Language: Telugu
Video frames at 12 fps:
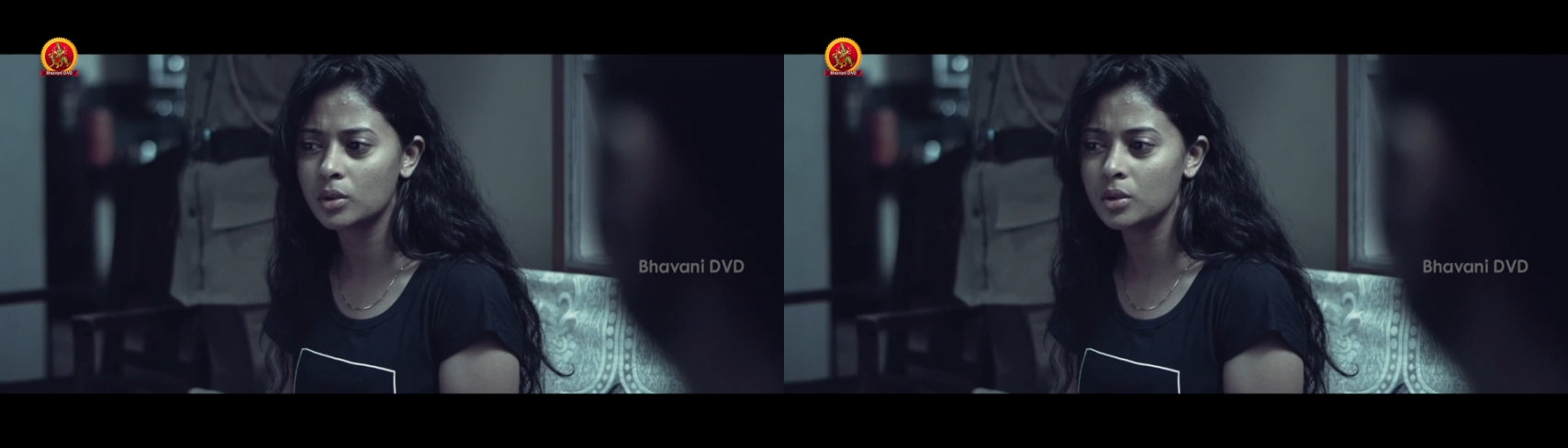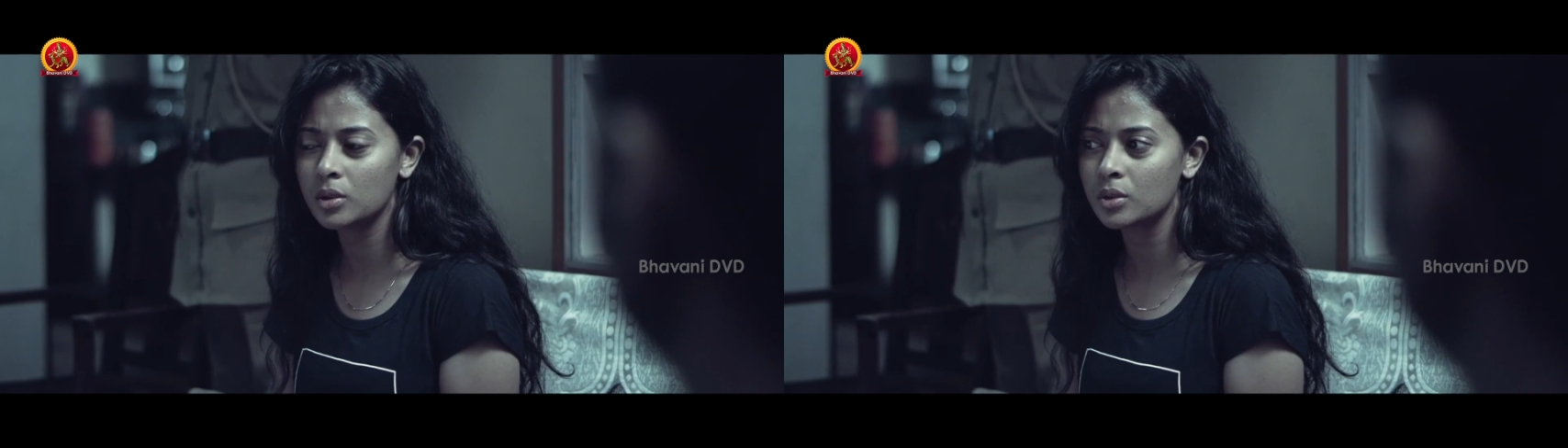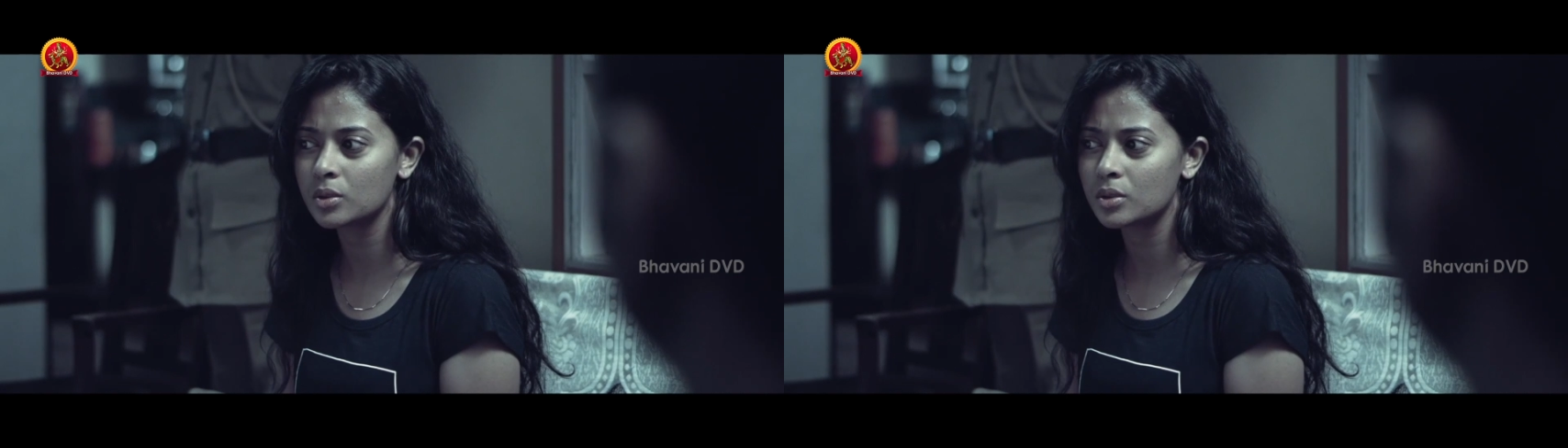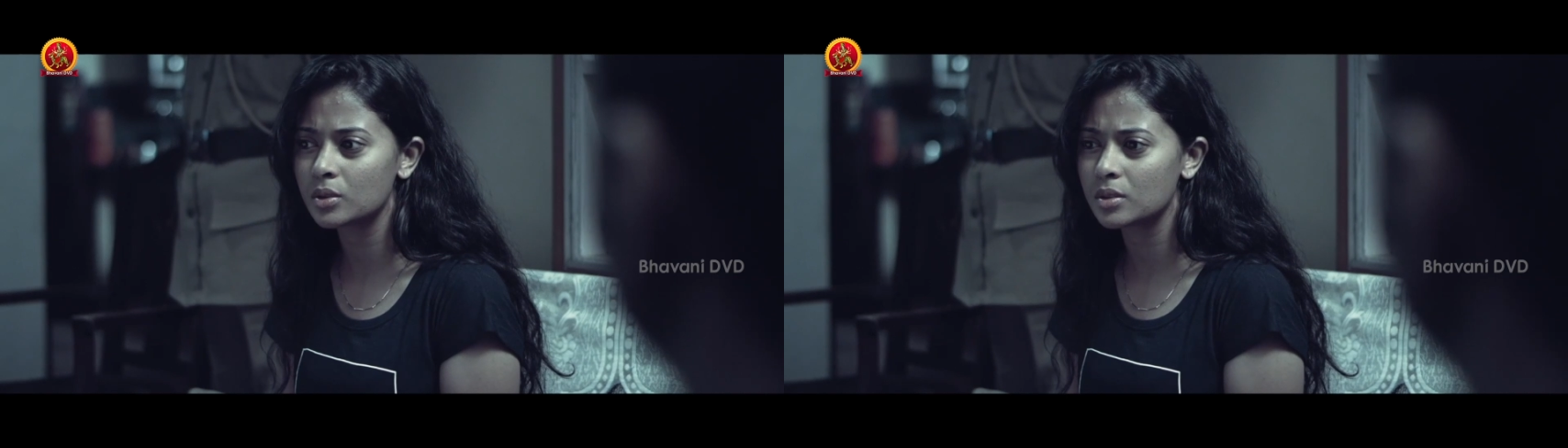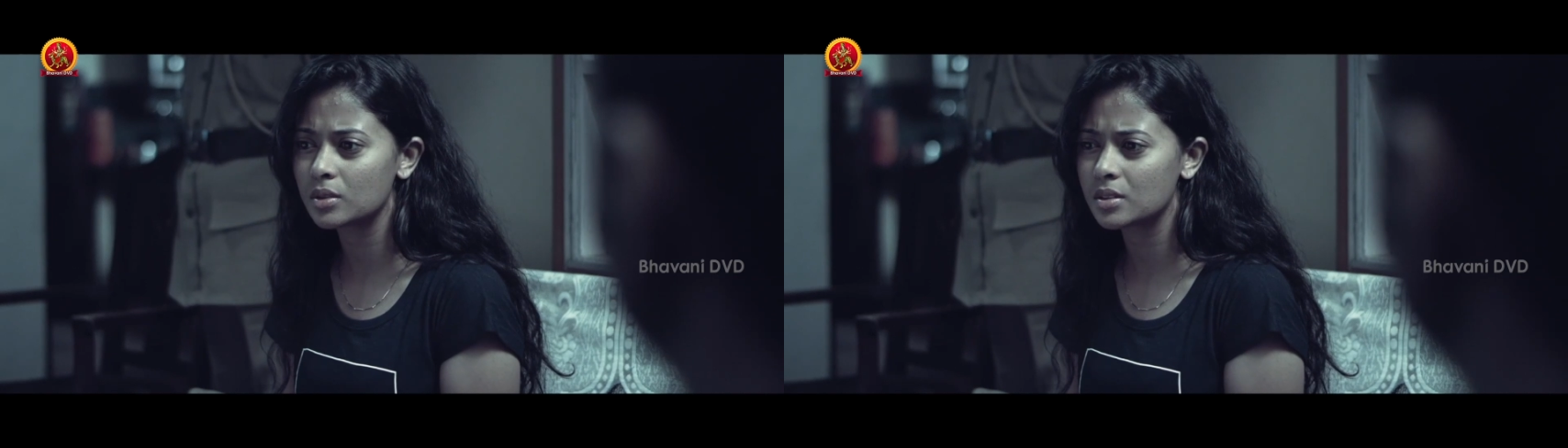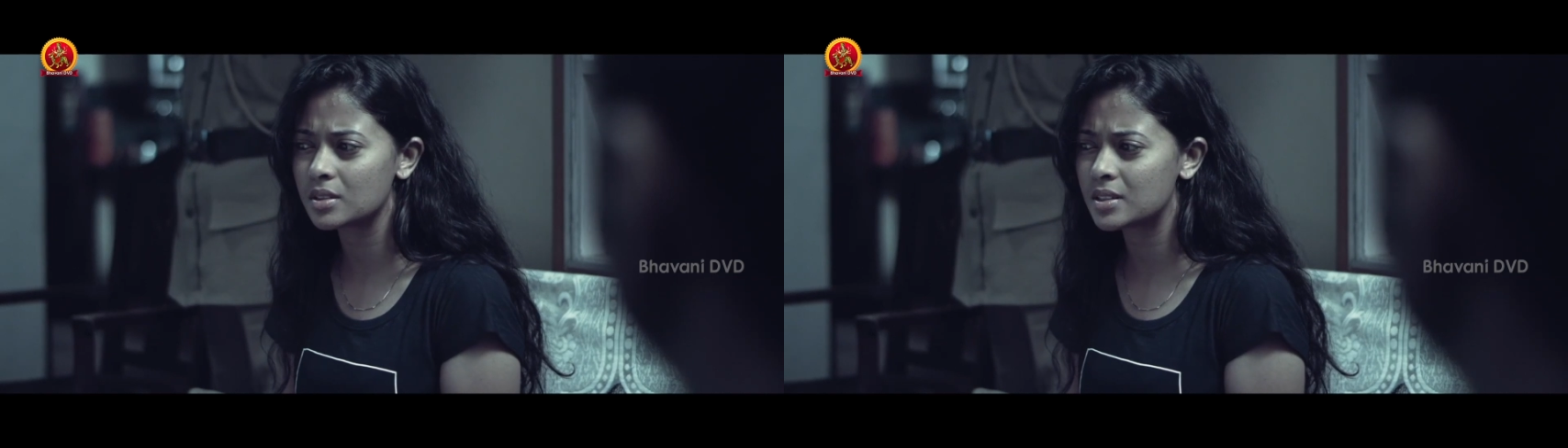ఏదో ఒక
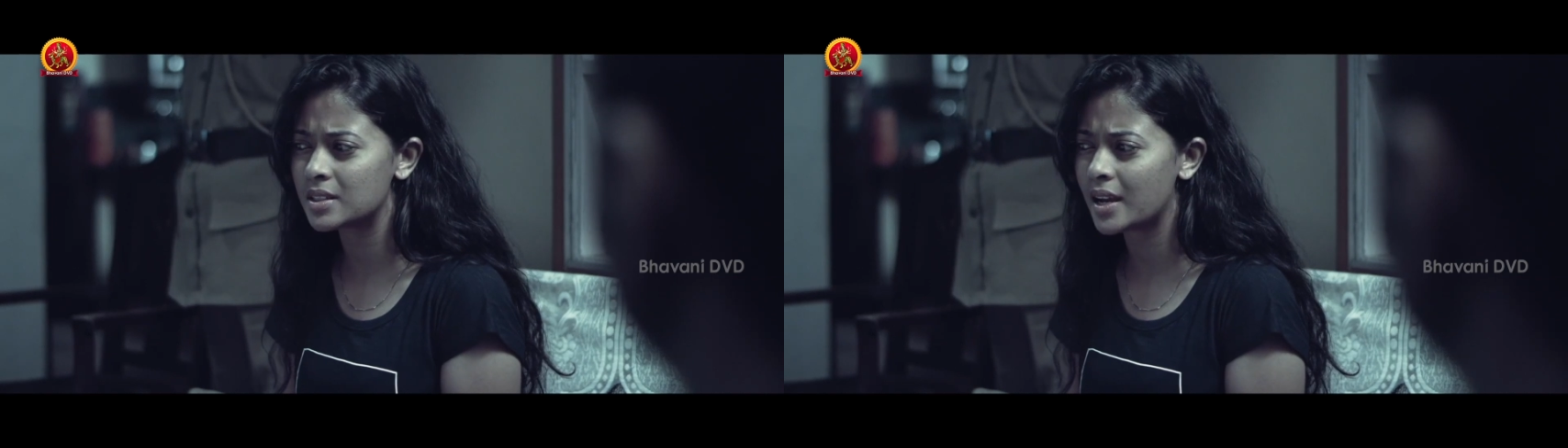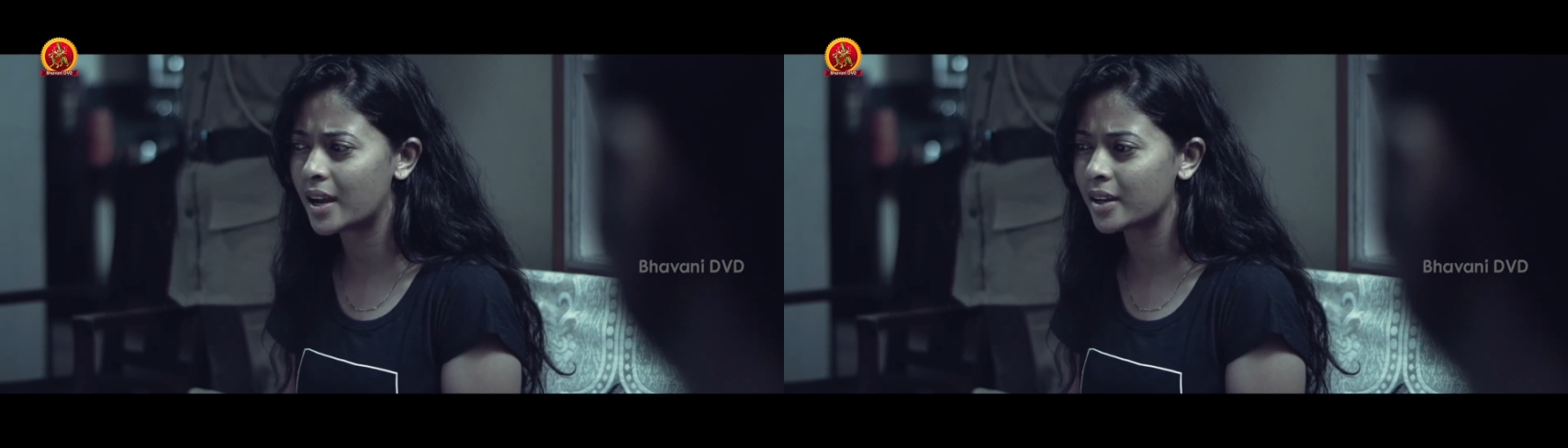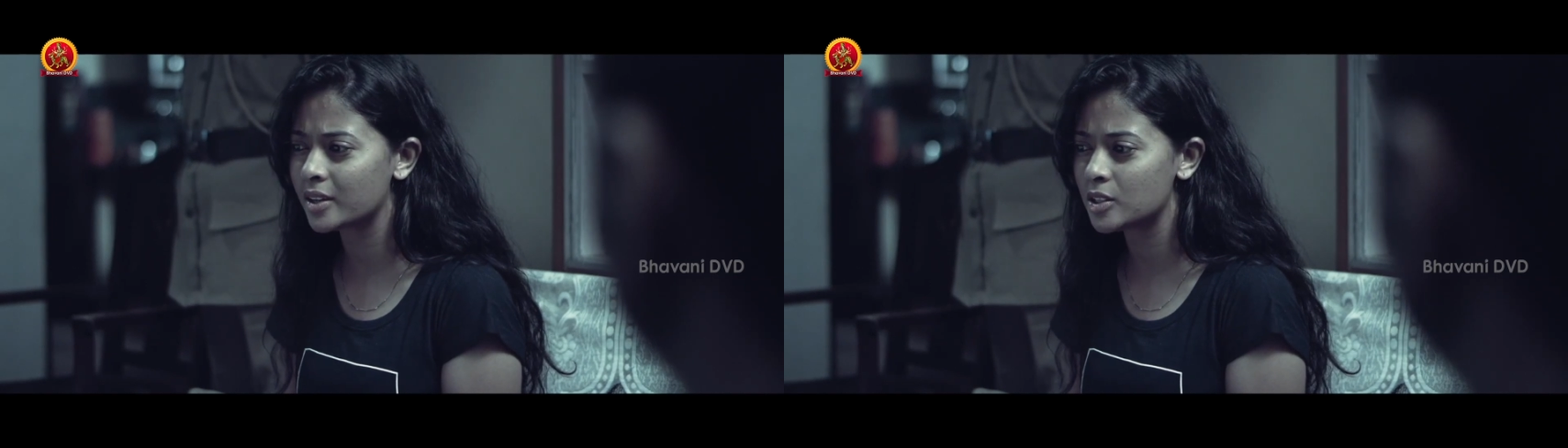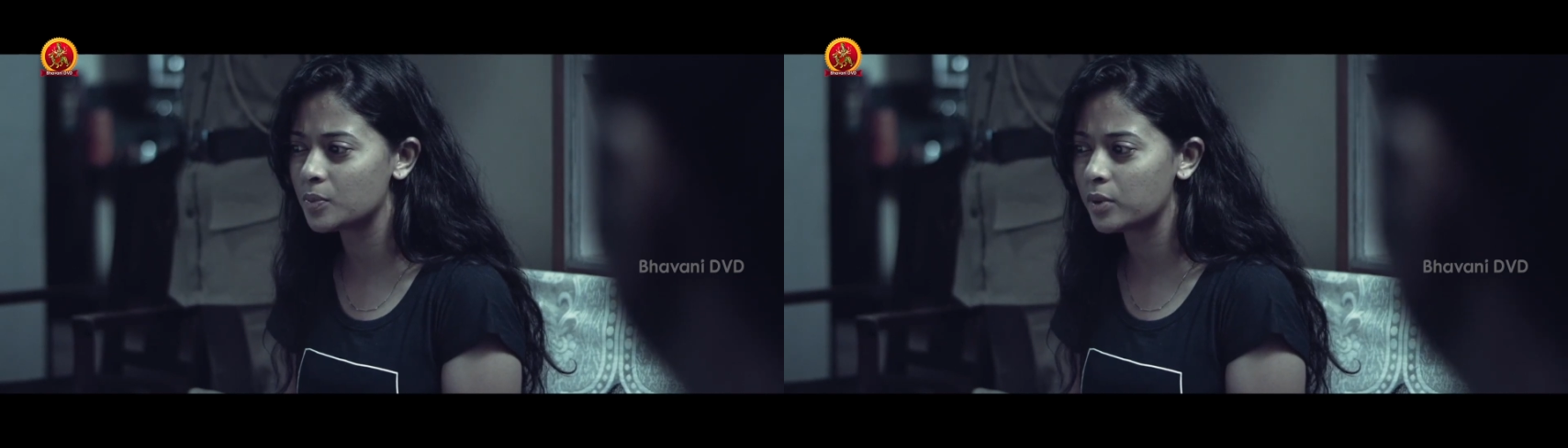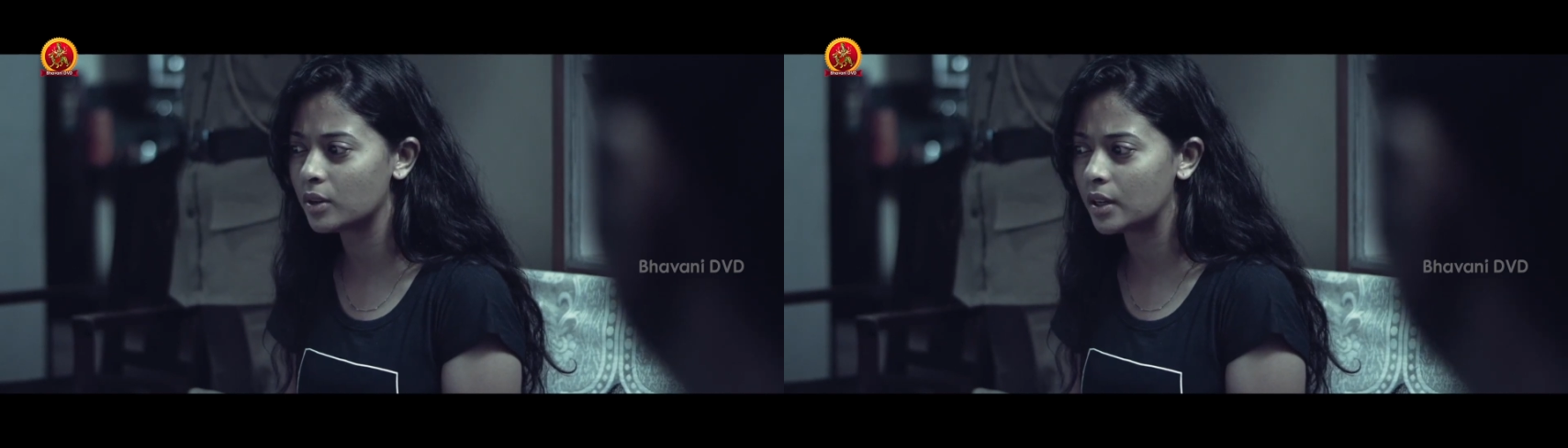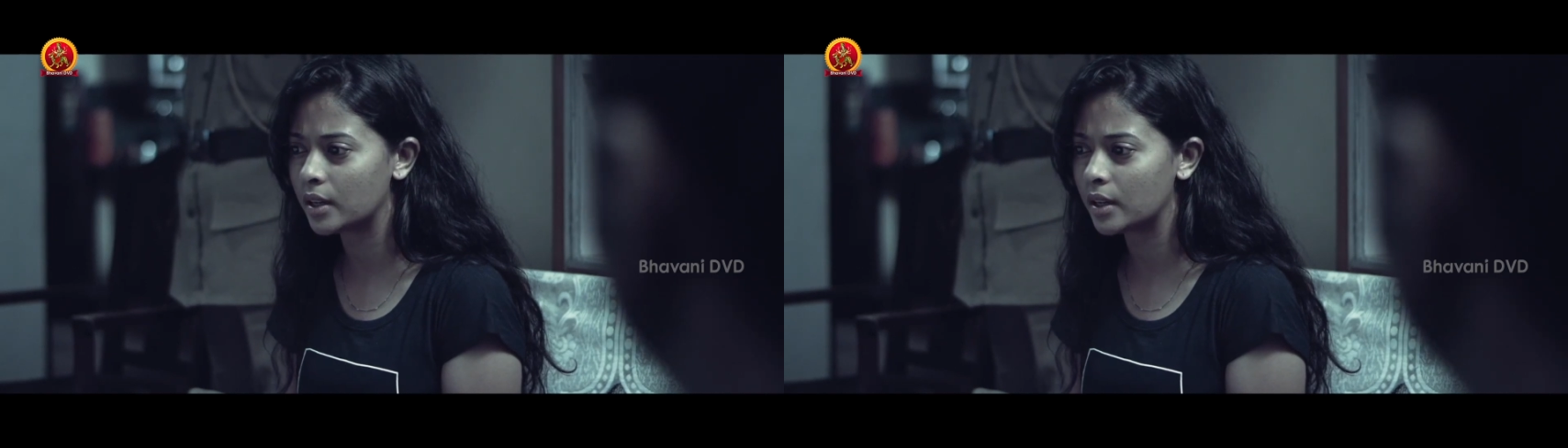జాకెట్